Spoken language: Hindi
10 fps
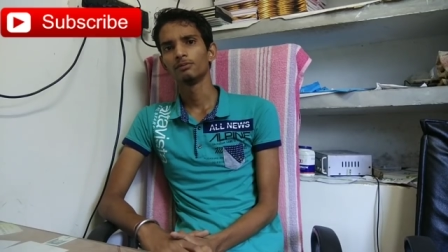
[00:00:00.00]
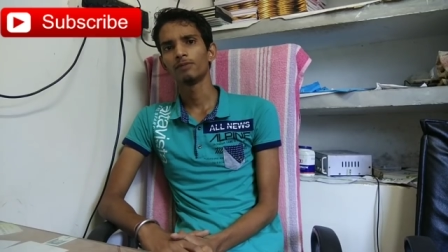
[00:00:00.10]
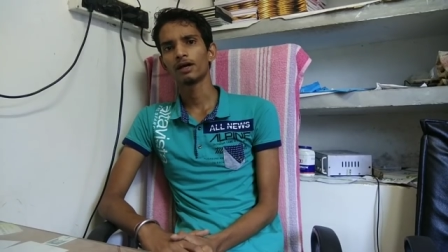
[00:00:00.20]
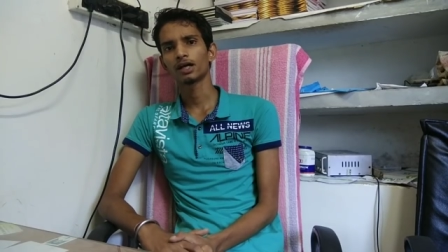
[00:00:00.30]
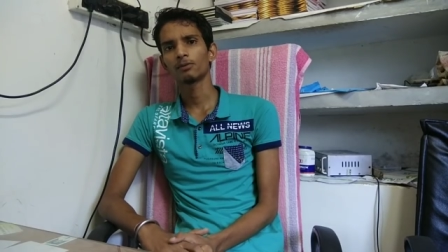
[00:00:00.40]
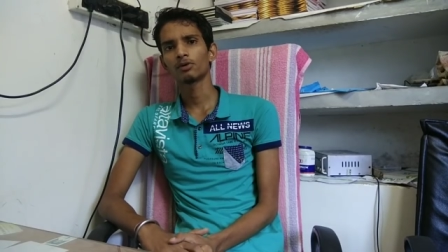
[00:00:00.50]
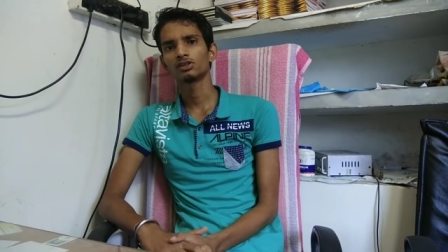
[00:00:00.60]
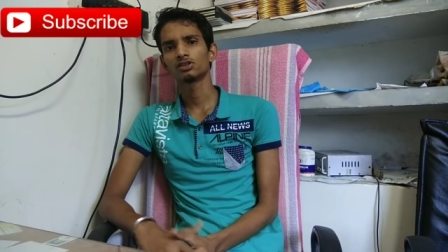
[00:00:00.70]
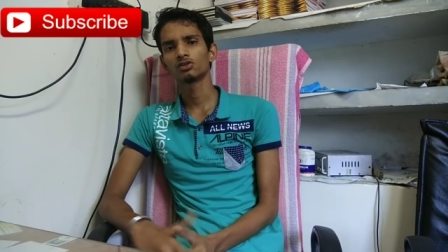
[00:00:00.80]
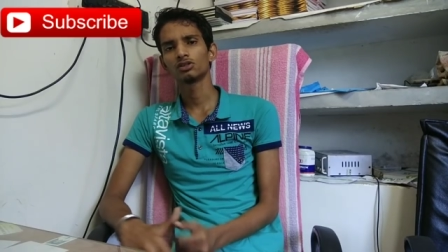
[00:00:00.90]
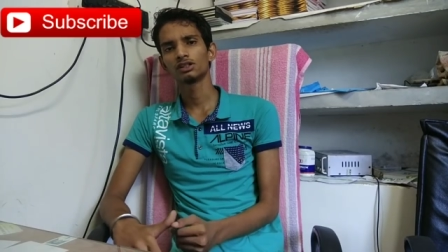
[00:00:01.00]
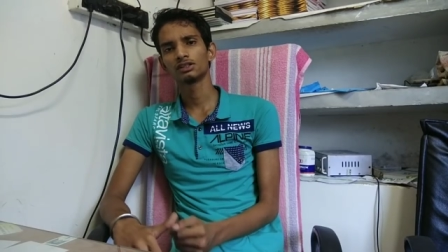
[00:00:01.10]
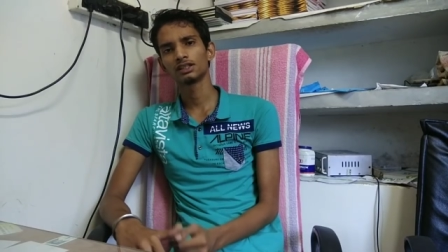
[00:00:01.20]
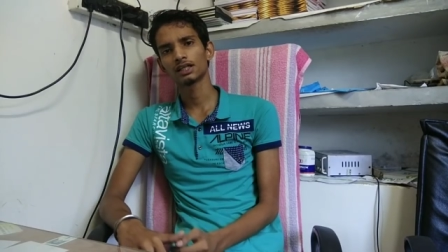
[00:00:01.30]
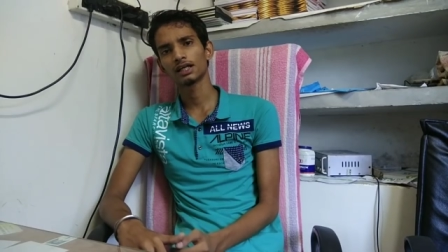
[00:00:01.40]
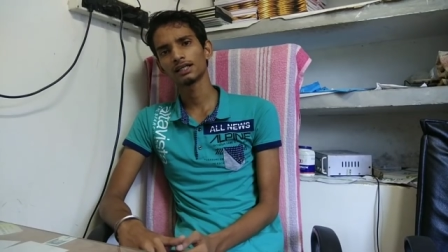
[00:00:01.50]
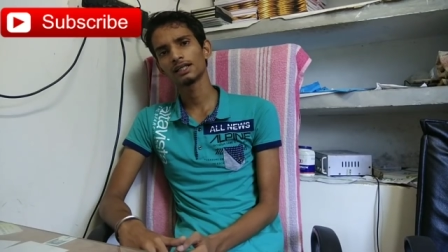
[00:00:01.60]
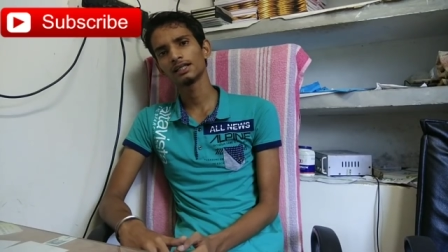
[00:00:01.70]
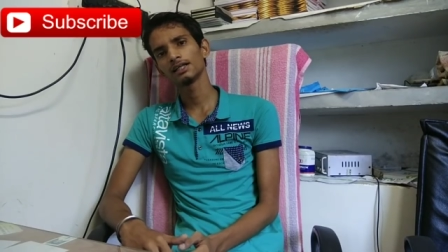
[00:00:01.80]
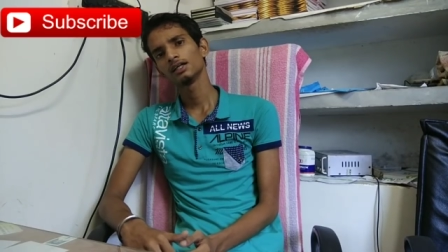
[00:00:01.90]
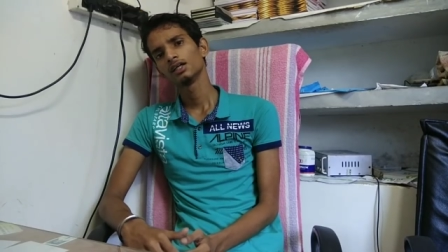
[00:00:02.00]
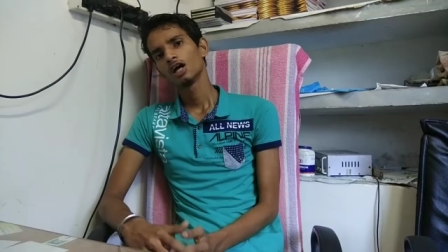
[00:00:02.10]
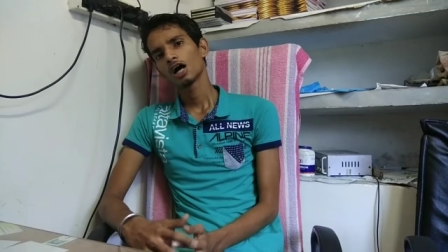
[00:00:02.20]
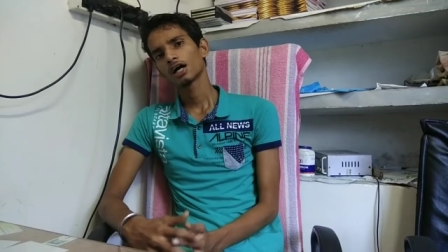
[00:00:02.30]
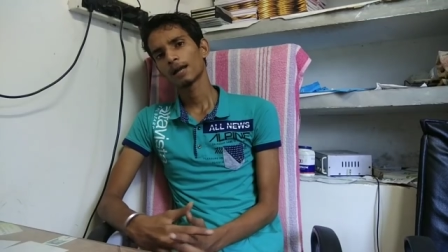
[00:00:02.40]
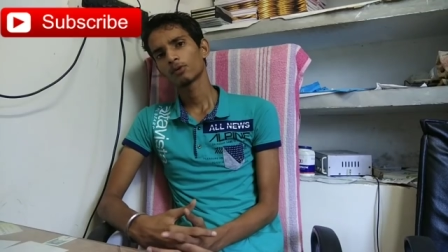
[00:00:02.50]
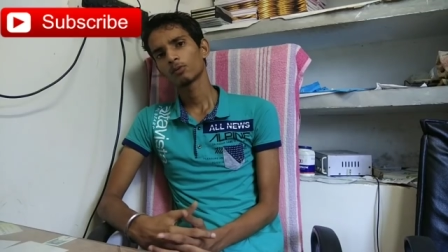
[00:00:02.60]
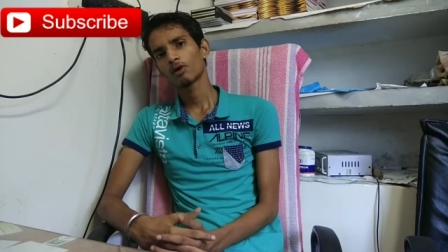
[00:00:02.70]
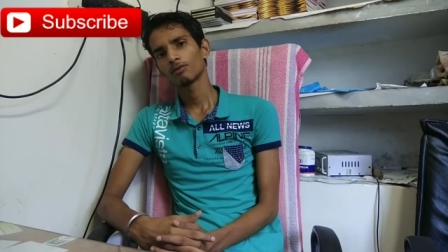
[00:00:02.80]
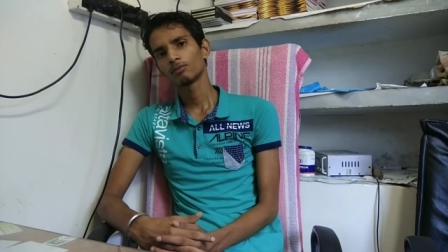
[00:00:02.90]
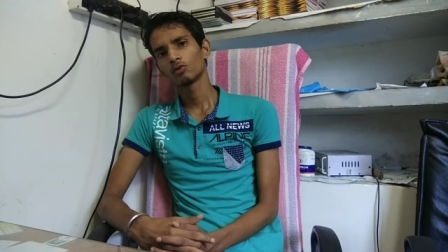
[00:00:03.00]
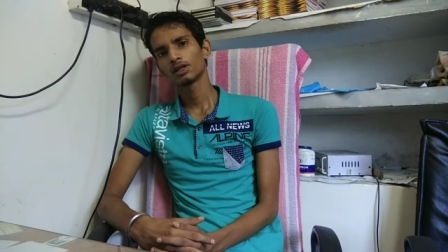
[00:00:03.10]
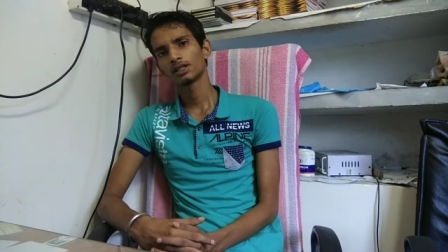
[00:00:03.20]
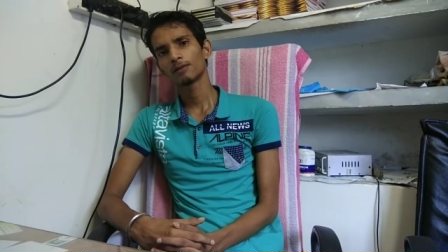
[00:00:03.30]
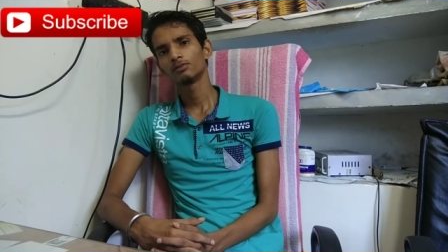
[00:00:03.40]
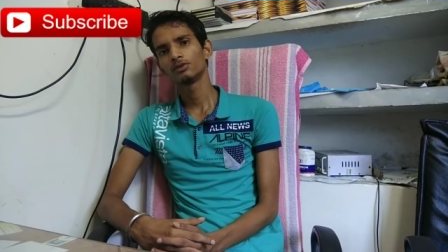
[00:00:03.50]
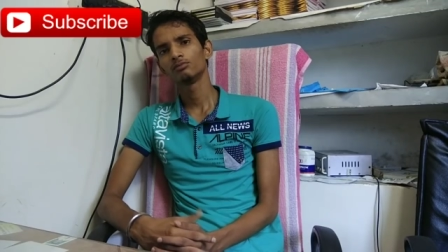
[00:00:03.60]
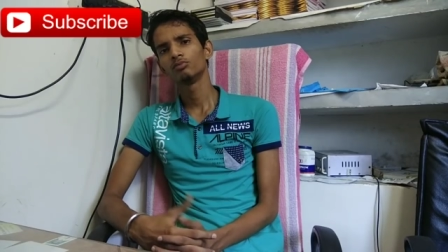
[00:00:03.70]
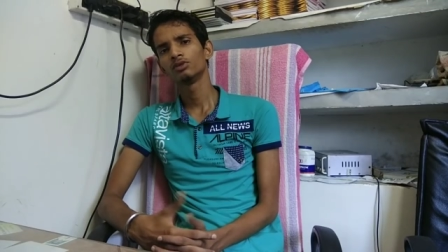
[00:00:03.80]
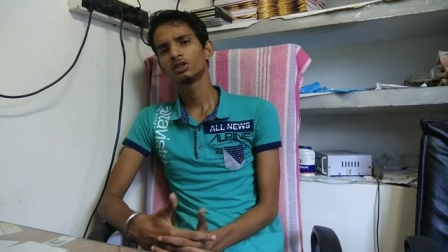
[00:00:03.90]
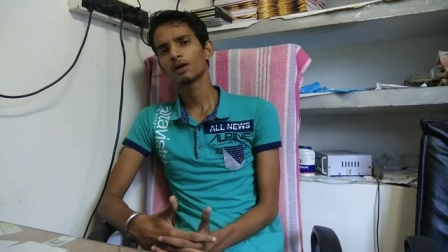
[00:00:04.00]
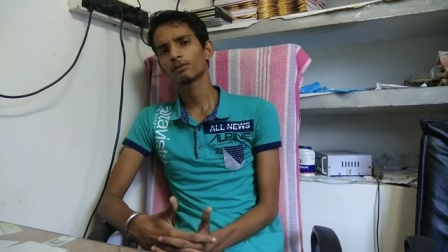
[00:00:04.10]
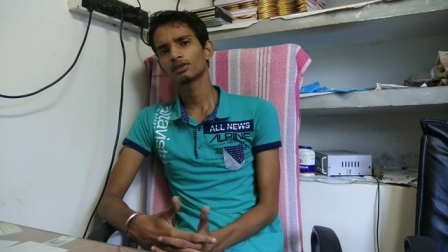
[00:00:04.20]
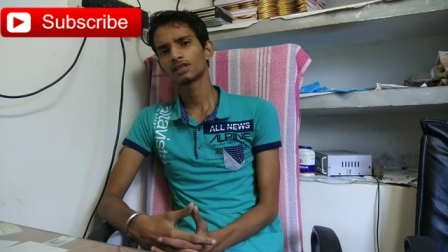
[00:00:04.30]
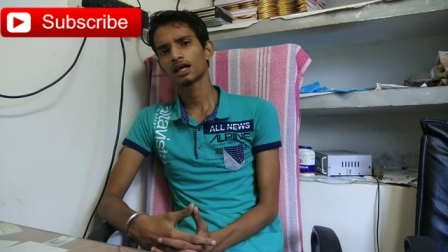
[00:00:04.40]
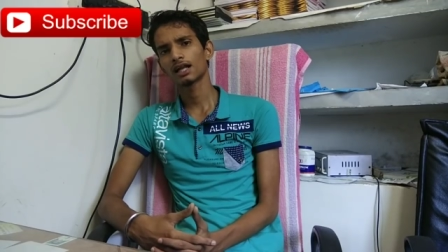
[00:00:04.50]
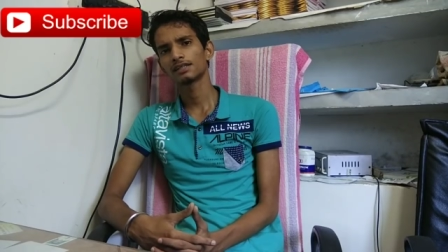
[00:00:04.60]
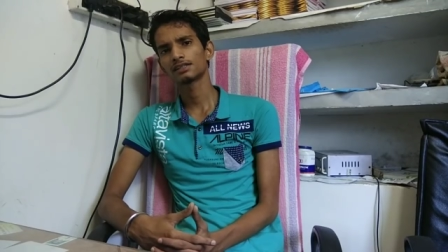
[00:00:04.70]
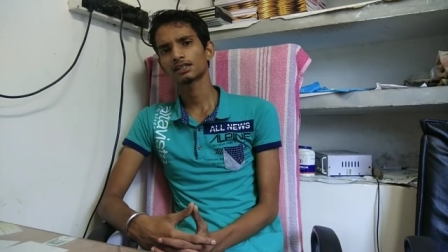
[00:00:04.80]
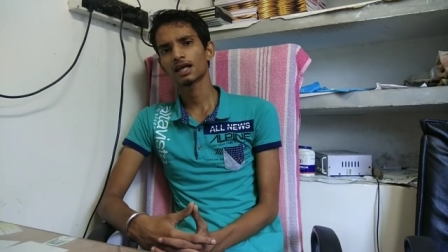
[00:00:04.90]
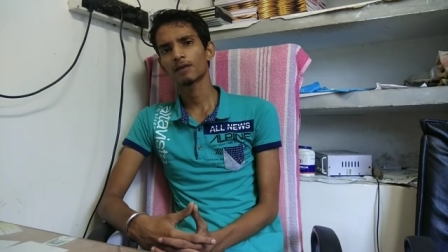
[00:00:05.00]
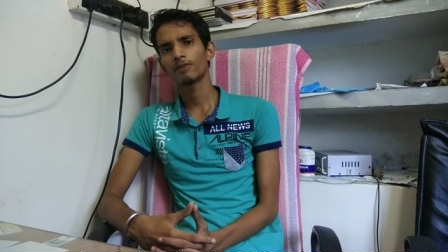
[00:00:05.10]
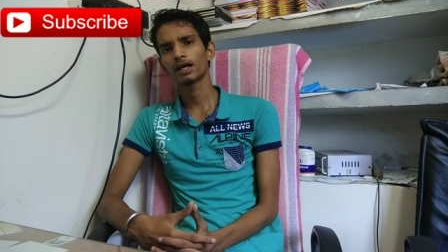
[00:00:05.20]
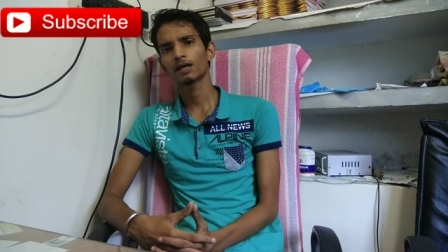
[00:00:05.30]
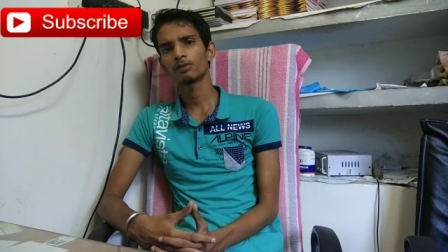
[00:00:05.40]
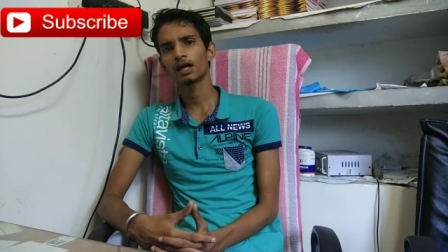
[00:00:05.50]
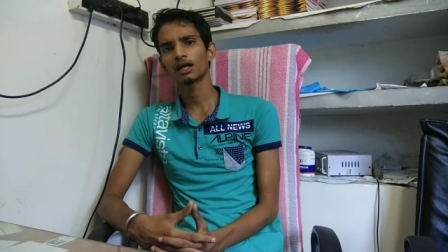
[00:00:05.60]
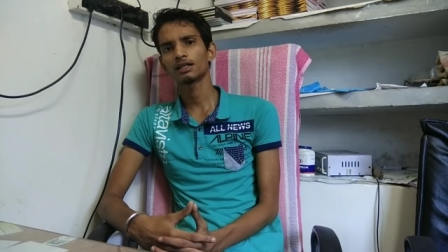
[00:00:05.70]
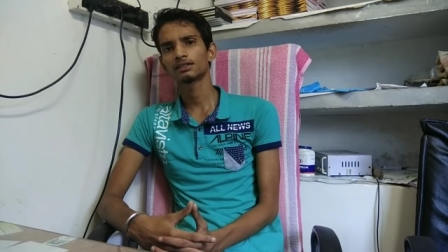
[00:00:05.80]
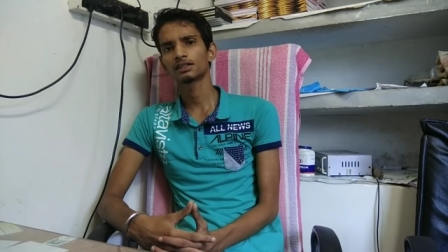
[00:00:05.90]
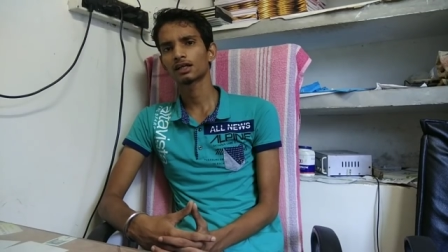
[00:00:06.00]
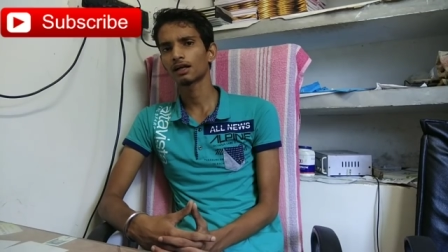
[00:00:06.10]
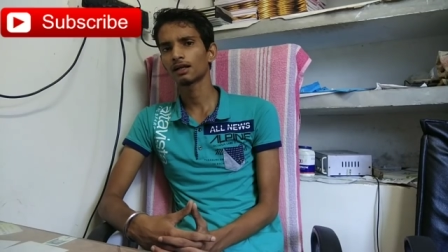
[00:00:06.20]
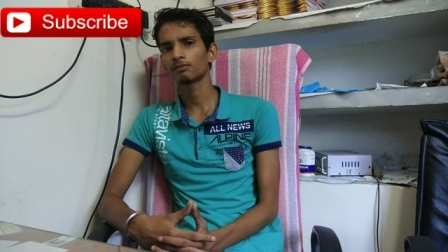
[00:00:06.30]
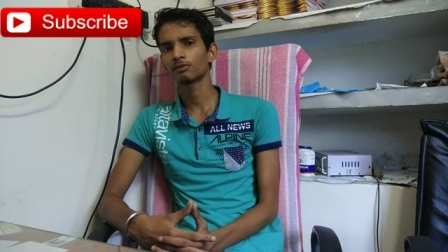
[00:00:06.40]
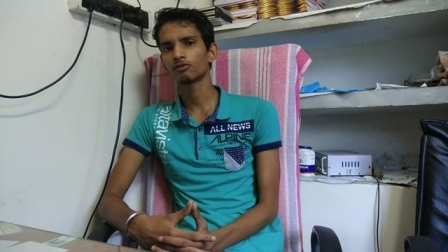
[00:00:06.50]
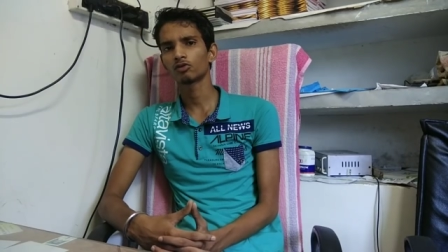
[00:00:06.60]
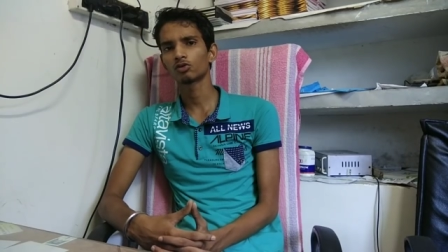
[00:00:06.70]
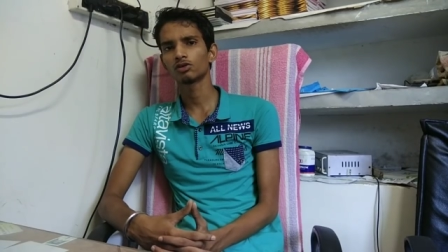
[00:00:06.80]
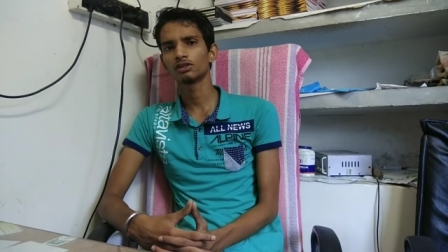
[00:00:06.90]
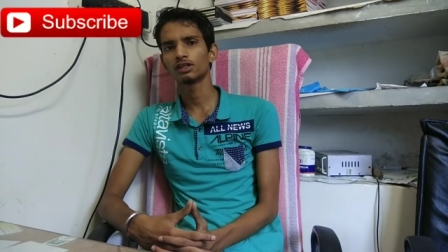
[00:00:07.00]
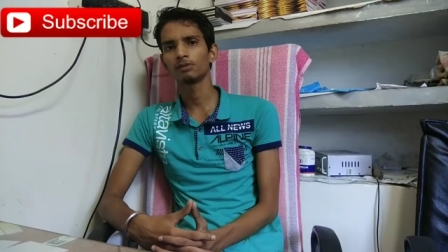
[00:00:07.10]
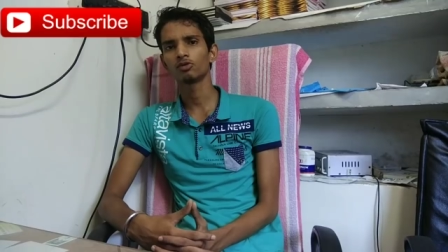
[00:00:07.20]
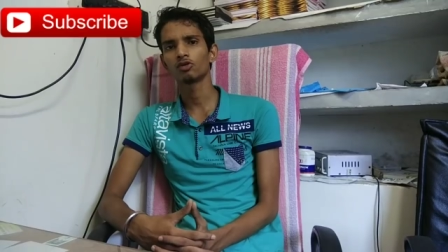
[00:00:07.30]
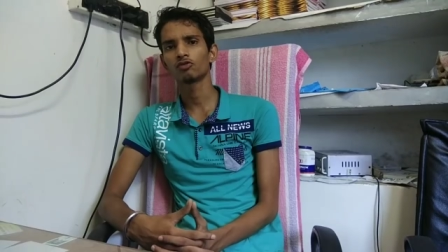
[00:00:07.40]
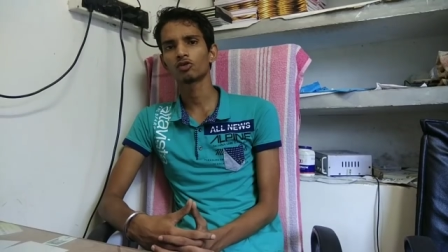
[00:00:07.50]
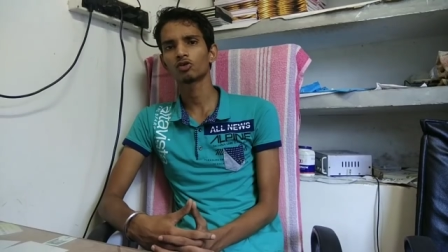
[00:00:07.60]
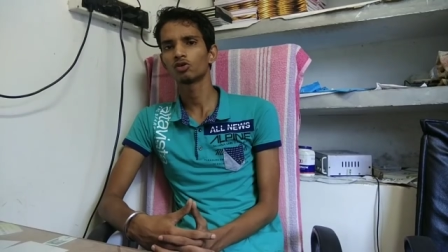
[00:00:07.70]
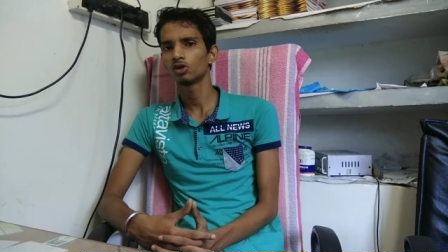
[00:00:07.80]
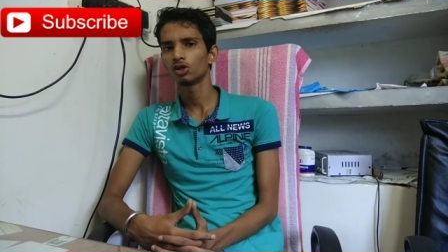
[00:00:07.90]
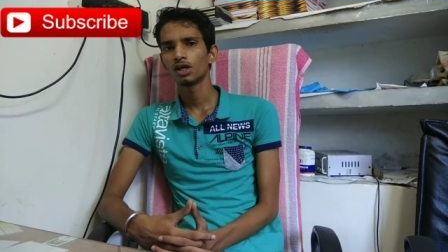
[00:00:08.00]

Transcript: बैकअप और रिसेट करने के लिए अगर आपको प्रॉब्लम हो रहा है तो आप वीडियो आपका सारा ले सकते हैं आप बैकअप बना कर रिसेट कर ले अपने फोन को रेडमी नोट फोर को